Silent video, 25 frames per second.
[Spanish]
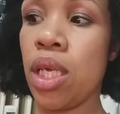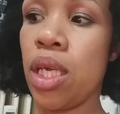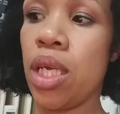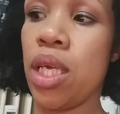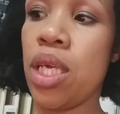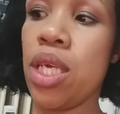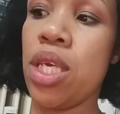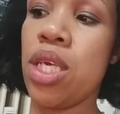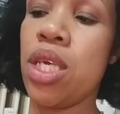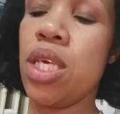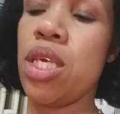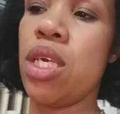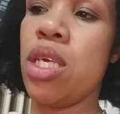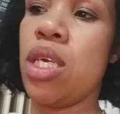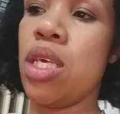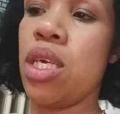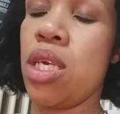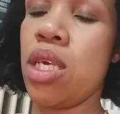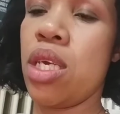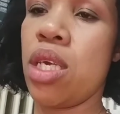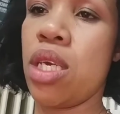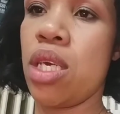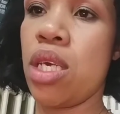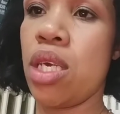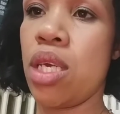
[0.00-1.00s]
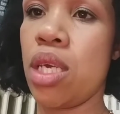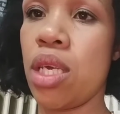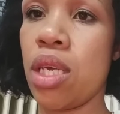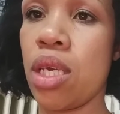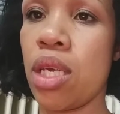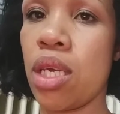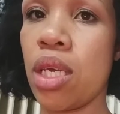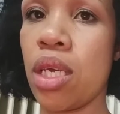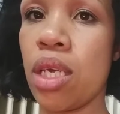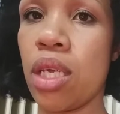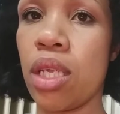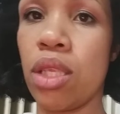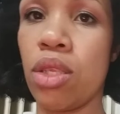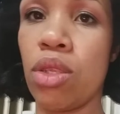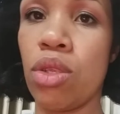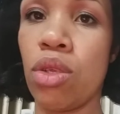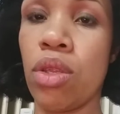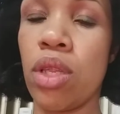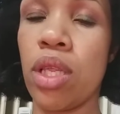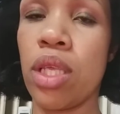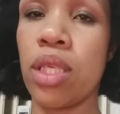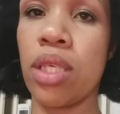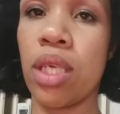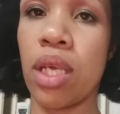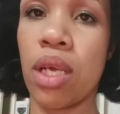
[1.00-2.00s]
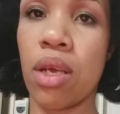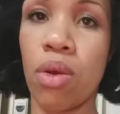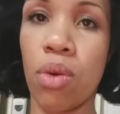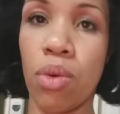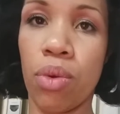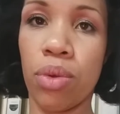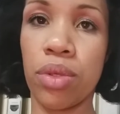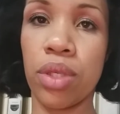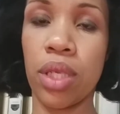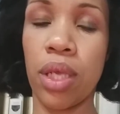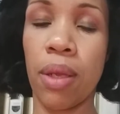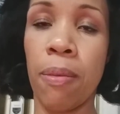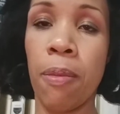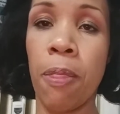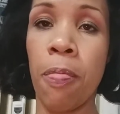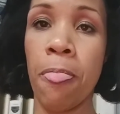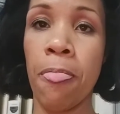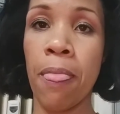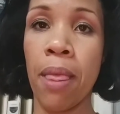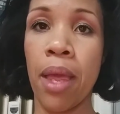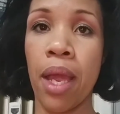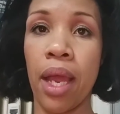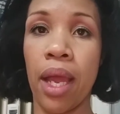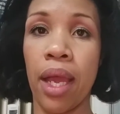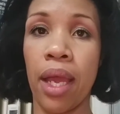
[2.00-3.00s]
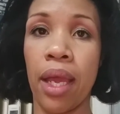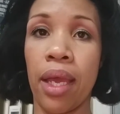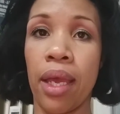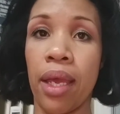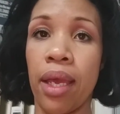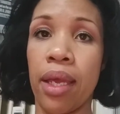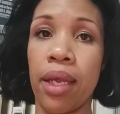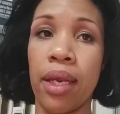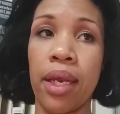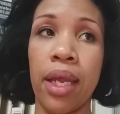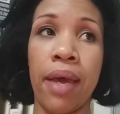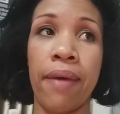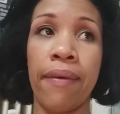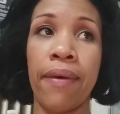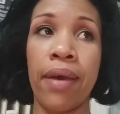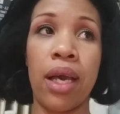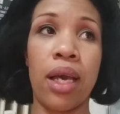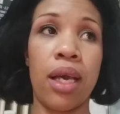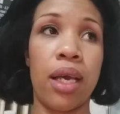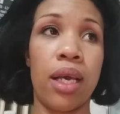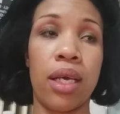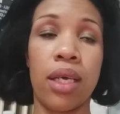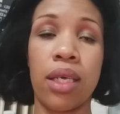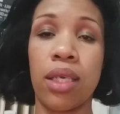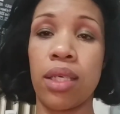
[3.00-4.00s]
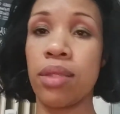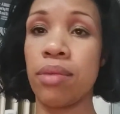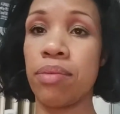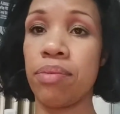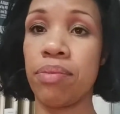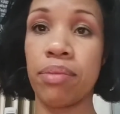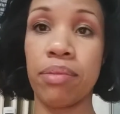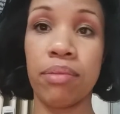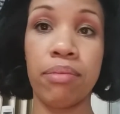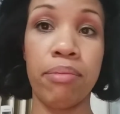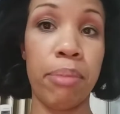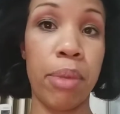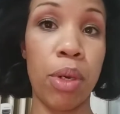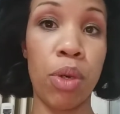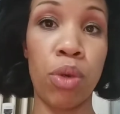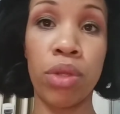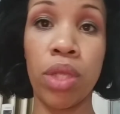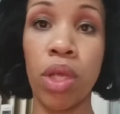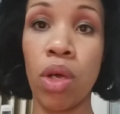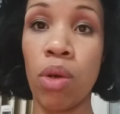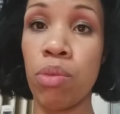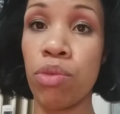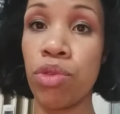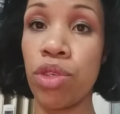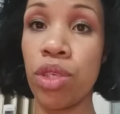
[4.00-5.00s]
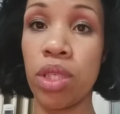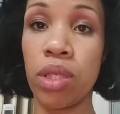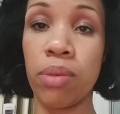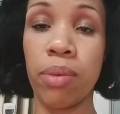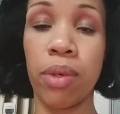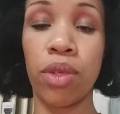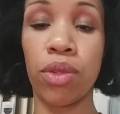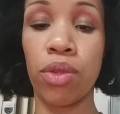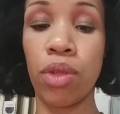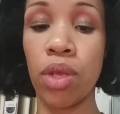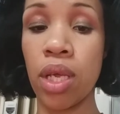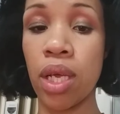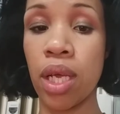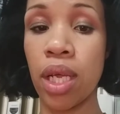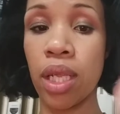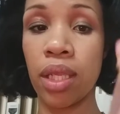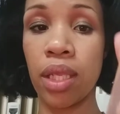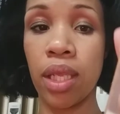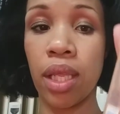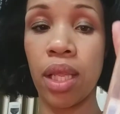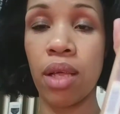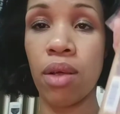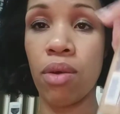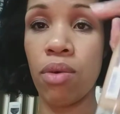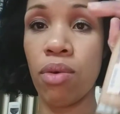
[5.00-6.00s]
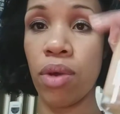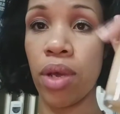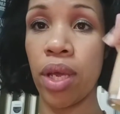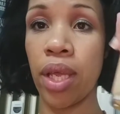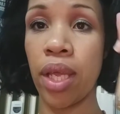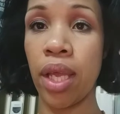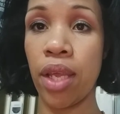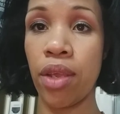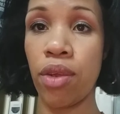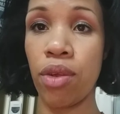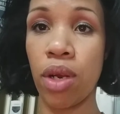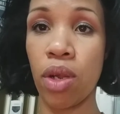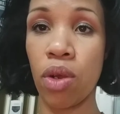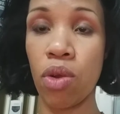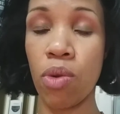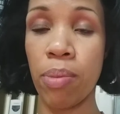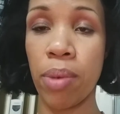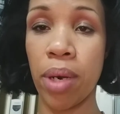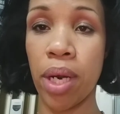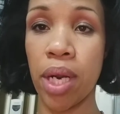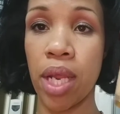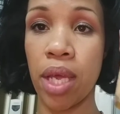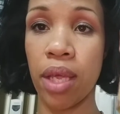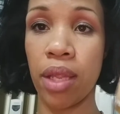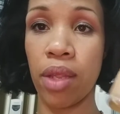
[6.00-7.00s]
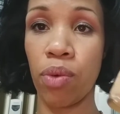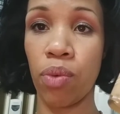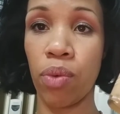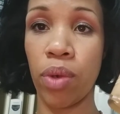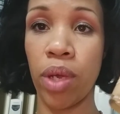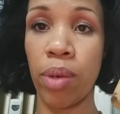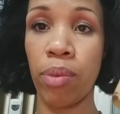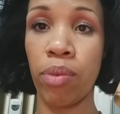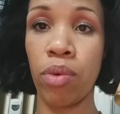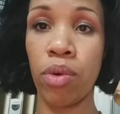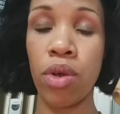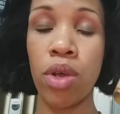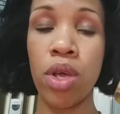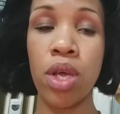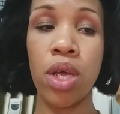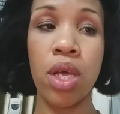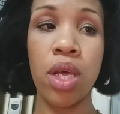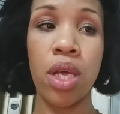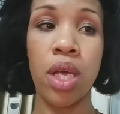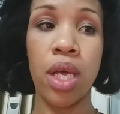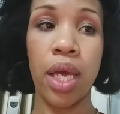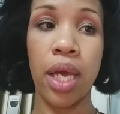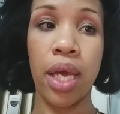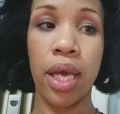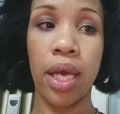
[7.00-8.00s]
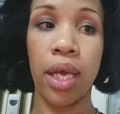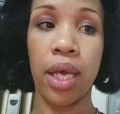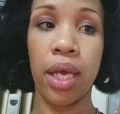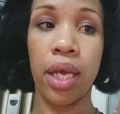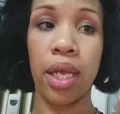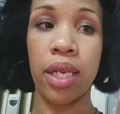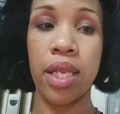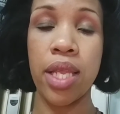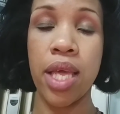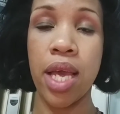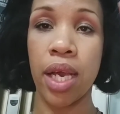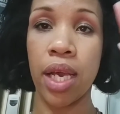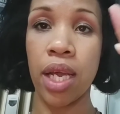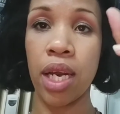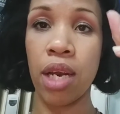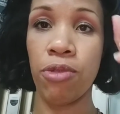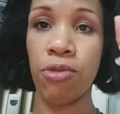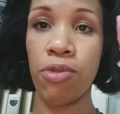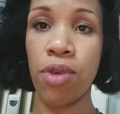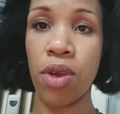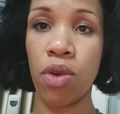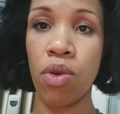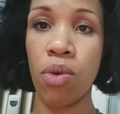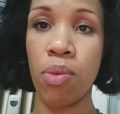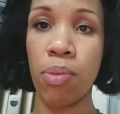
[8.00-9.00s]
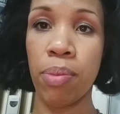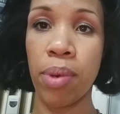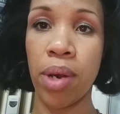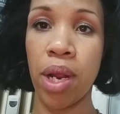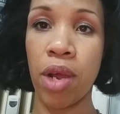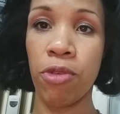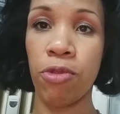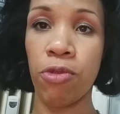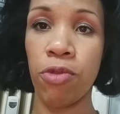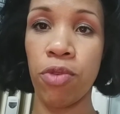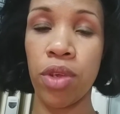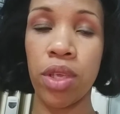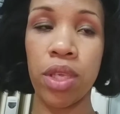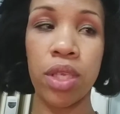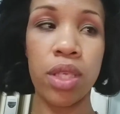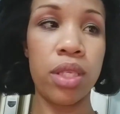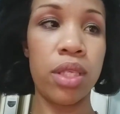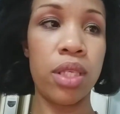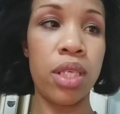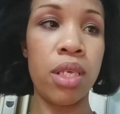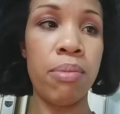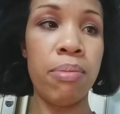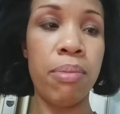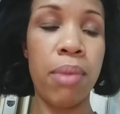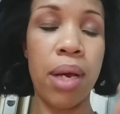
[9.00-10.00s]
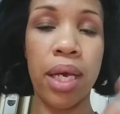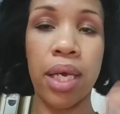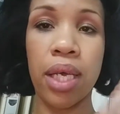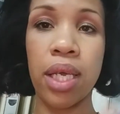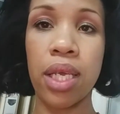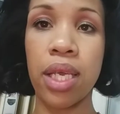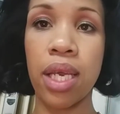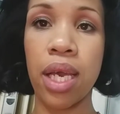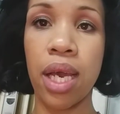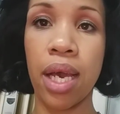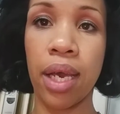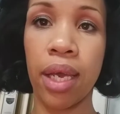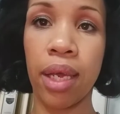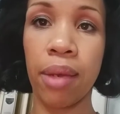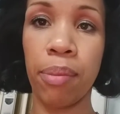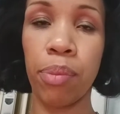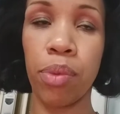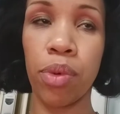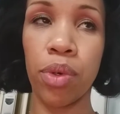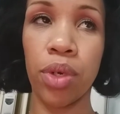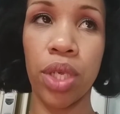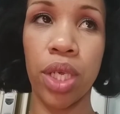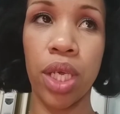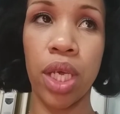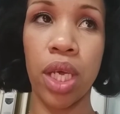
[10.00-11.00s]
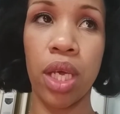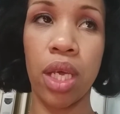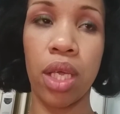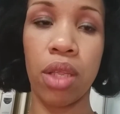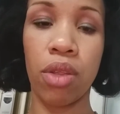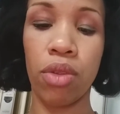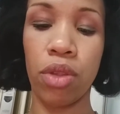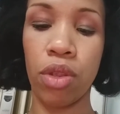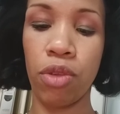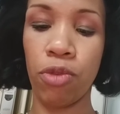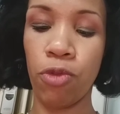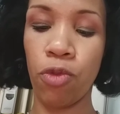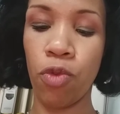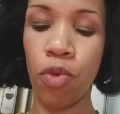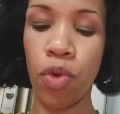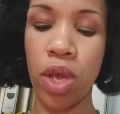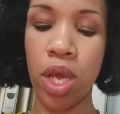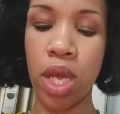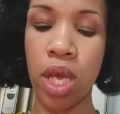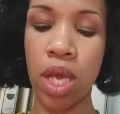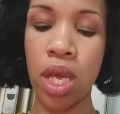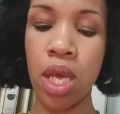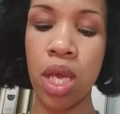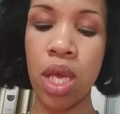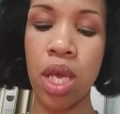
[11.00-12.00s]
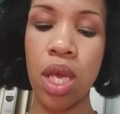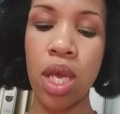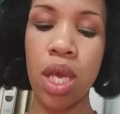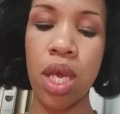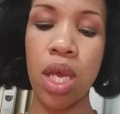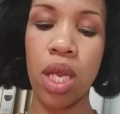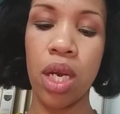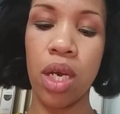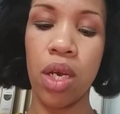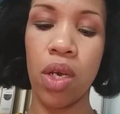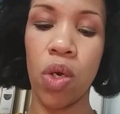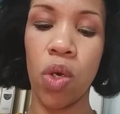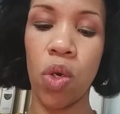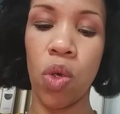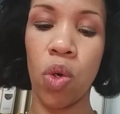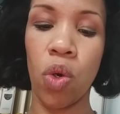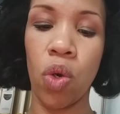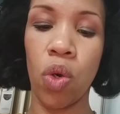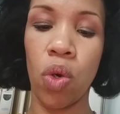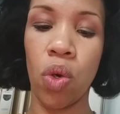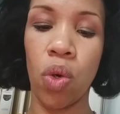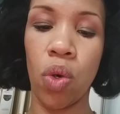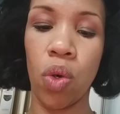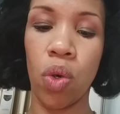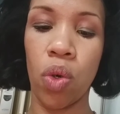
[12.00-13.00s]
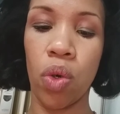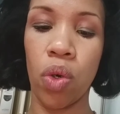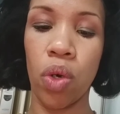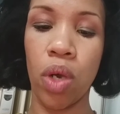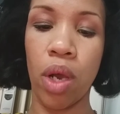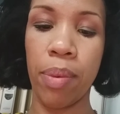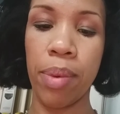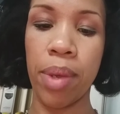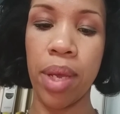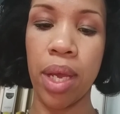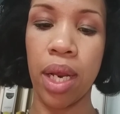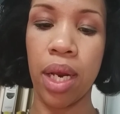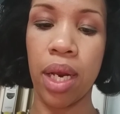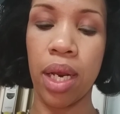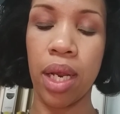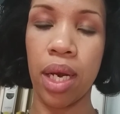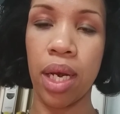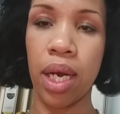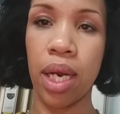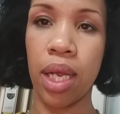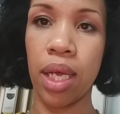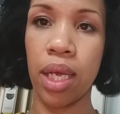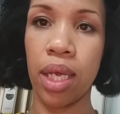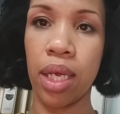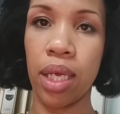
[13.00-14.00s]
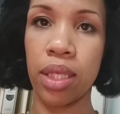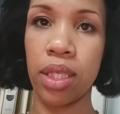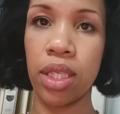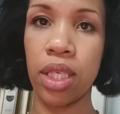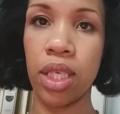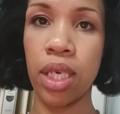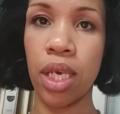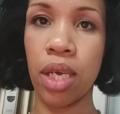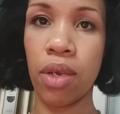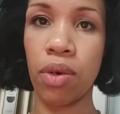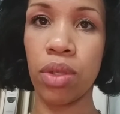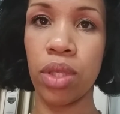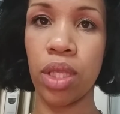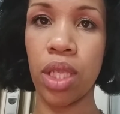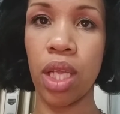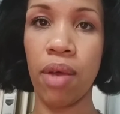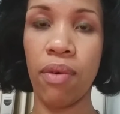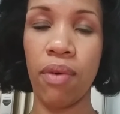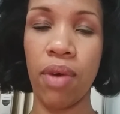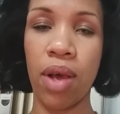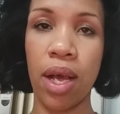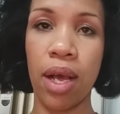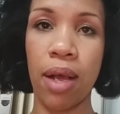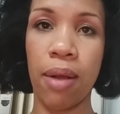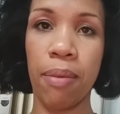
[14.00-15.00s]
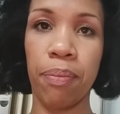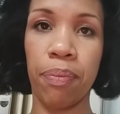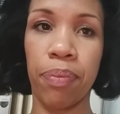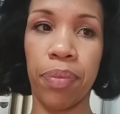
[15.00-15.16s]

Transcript: y, todas esas cosas. Eh, nada, me ha gustado muchísimo. Yo estoy encantada con ella. Yo la compraría de nuevo. Eh, el día que la fui a comprar fui sin maquillaje porque donde fui no había, la chica no estaba